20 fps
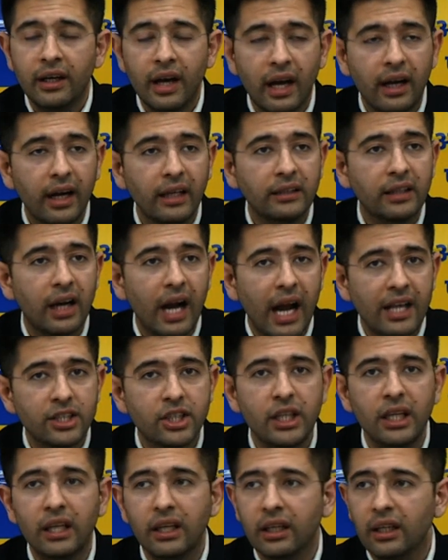नकद
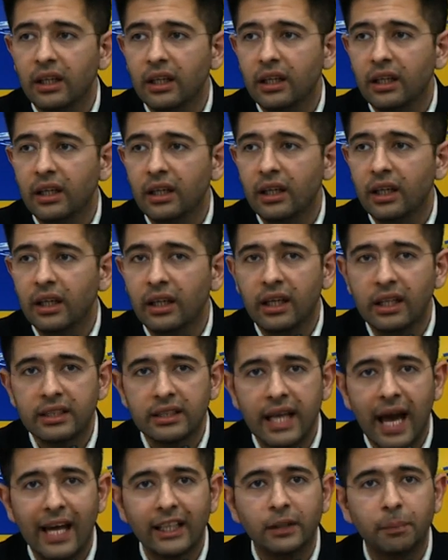राशि के
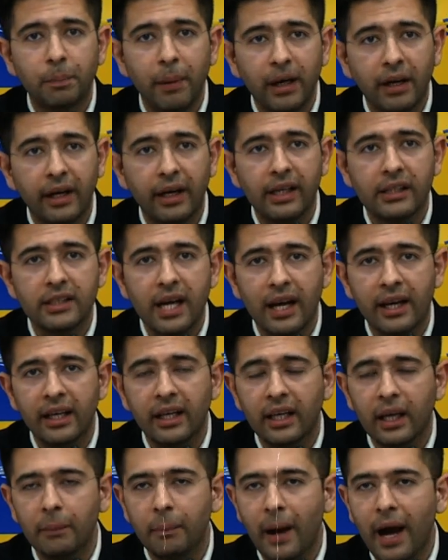साथ पकड़े
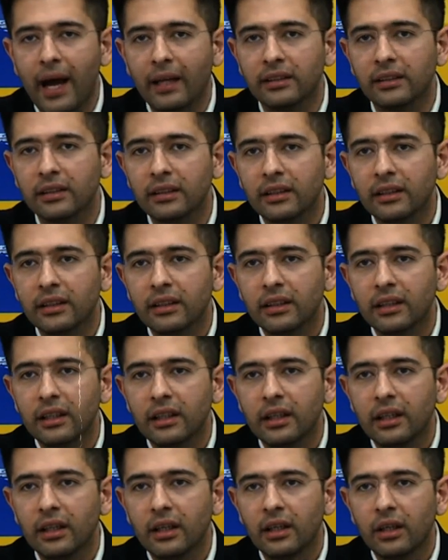जाने के
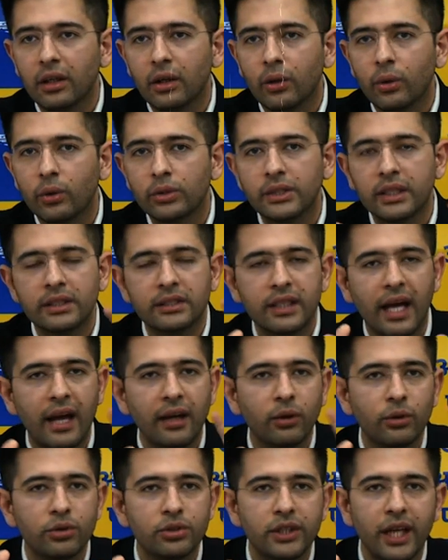बाद उस
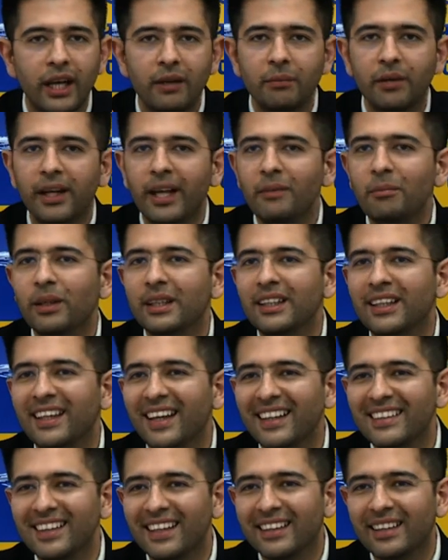इंसान को जेल में नहीं बंद
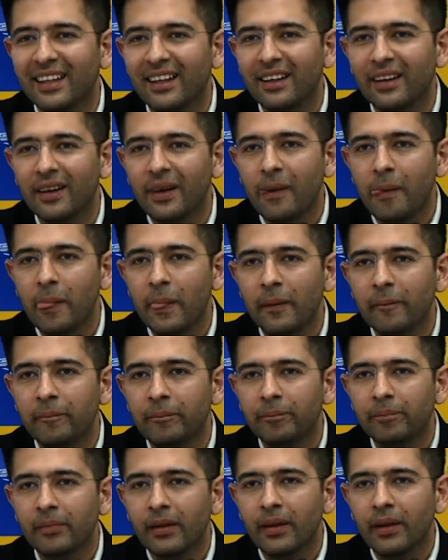किया
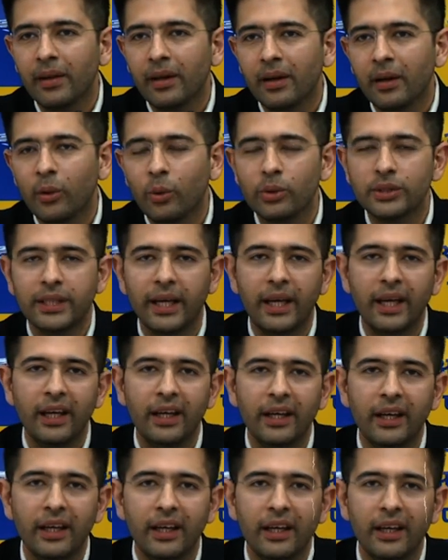जाता उसे
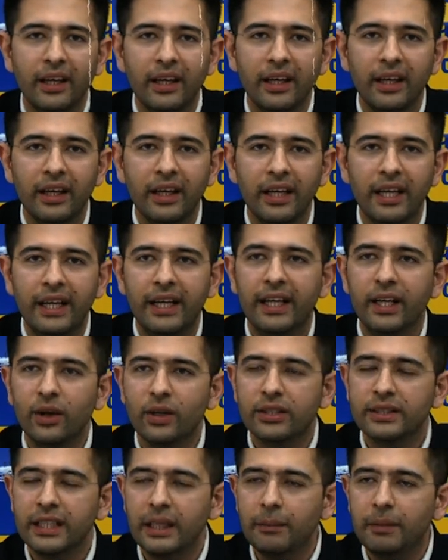ईडी e
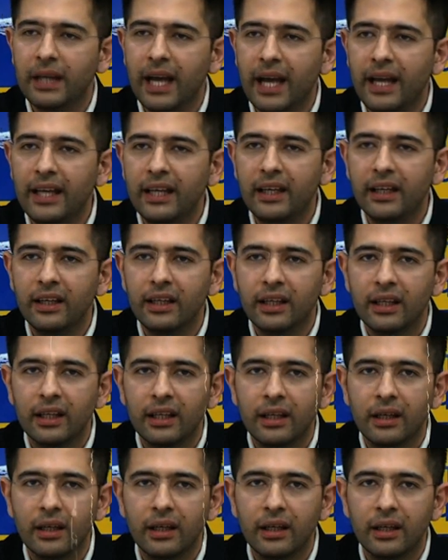और सीबीआई
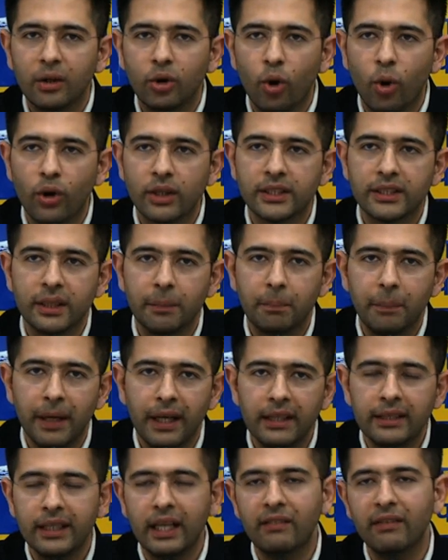कोर्ट से
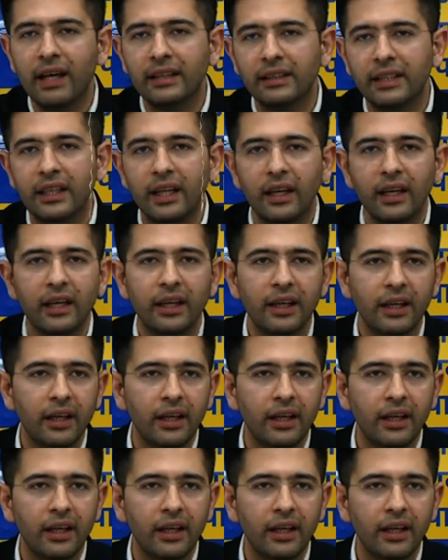बेल दिलवाती है